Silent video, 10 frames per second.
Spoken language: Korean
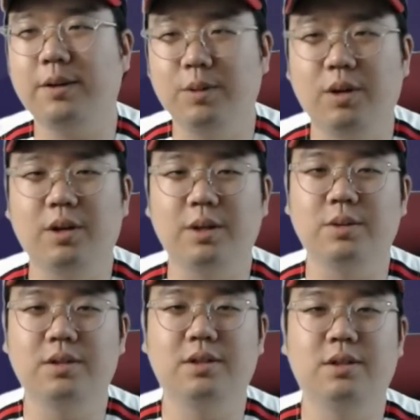오월에도
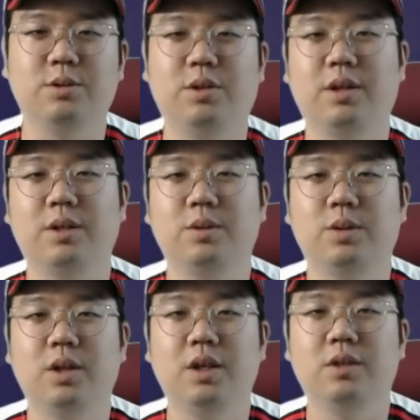어, 유월에도
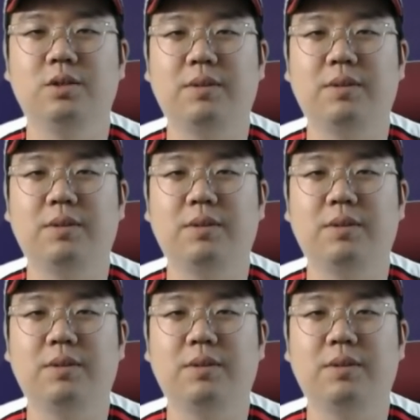좀